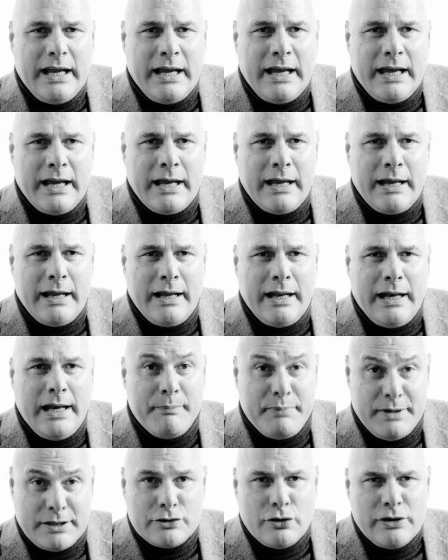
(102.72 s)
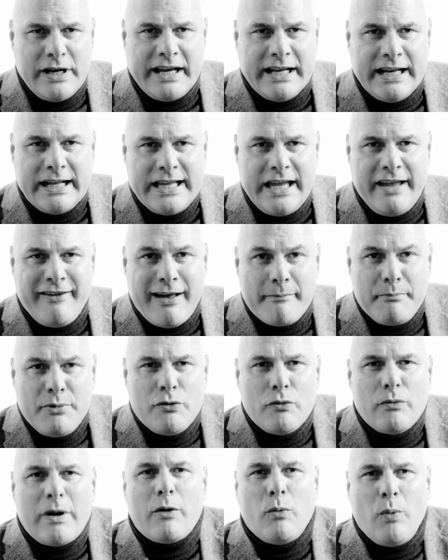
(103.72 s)
eh, le persone creative
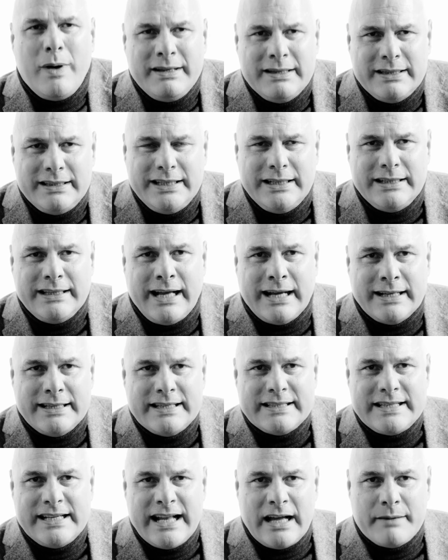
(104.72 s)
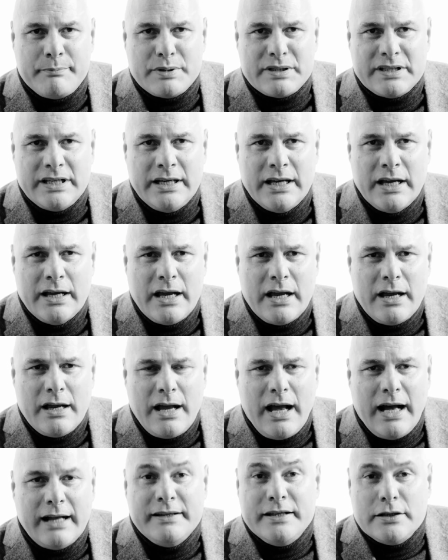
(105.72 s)
abbiano una quantità di sinapsi
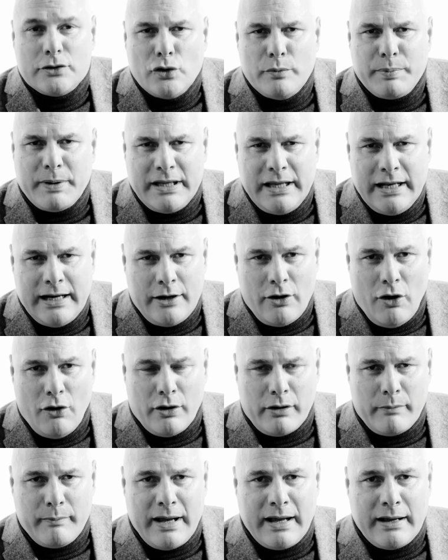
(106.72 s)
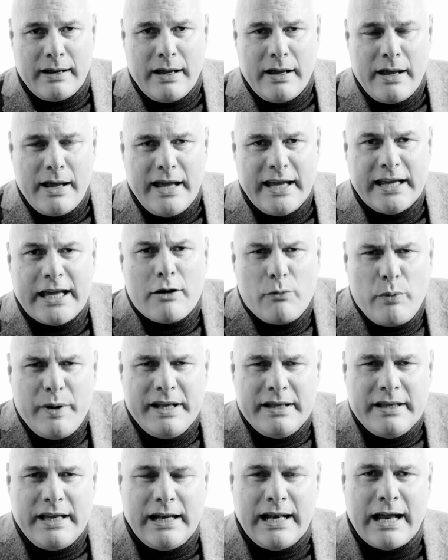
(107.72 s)
al di sopra della norma e che
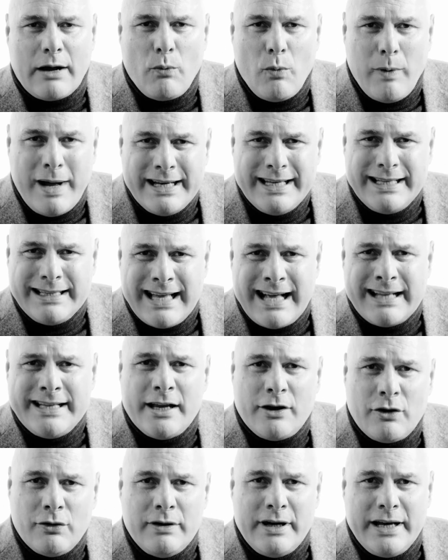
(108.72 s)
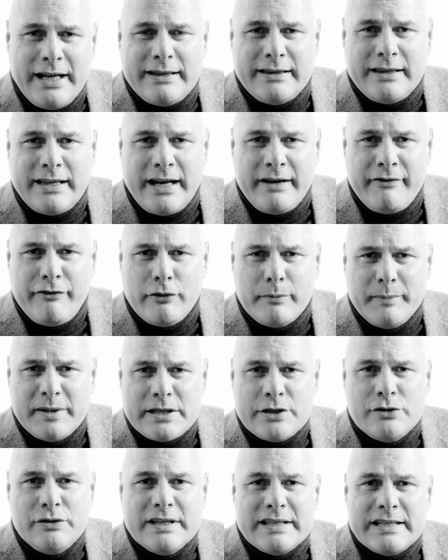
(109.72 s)
quindi la qualità di connettere
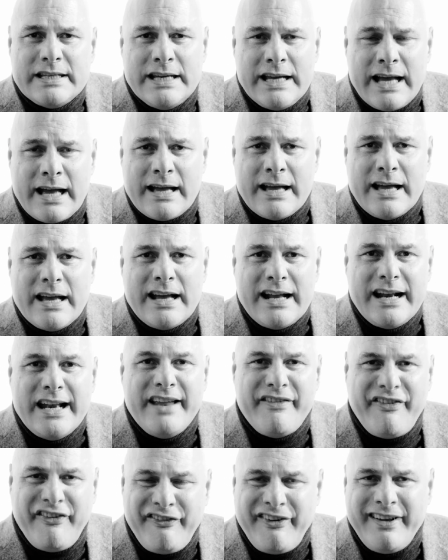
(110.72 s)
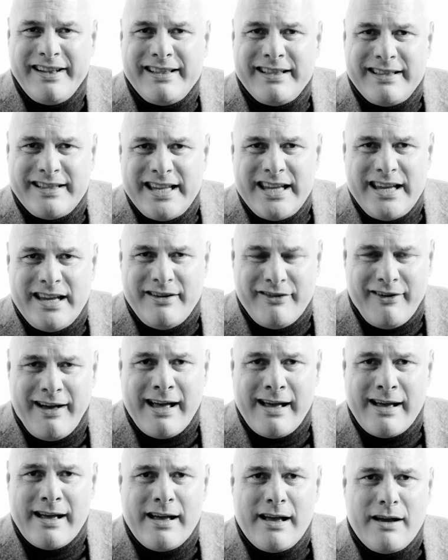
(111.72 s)
informazioni sia
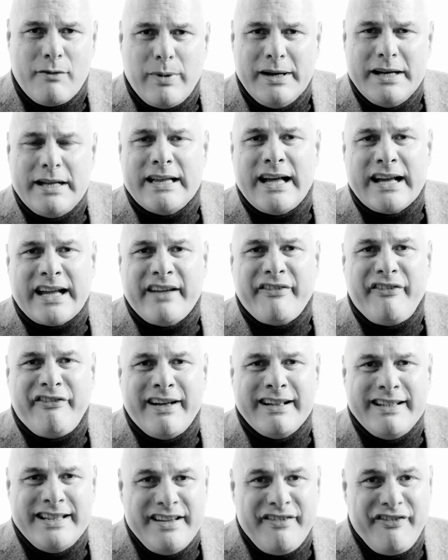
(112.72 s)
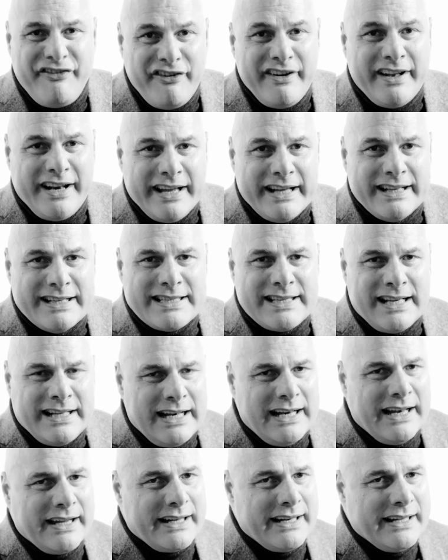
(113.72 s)
l'effettiva qualità che fa differenza
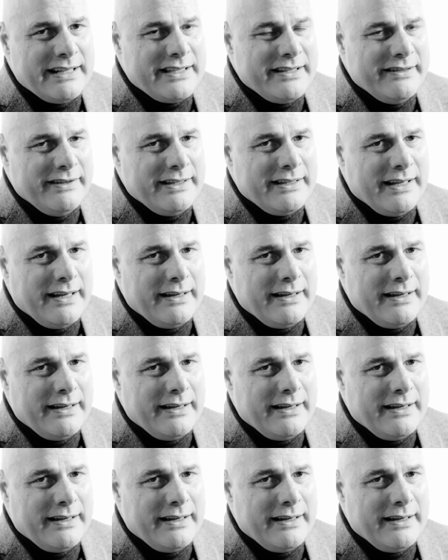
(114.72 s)
nella creatività.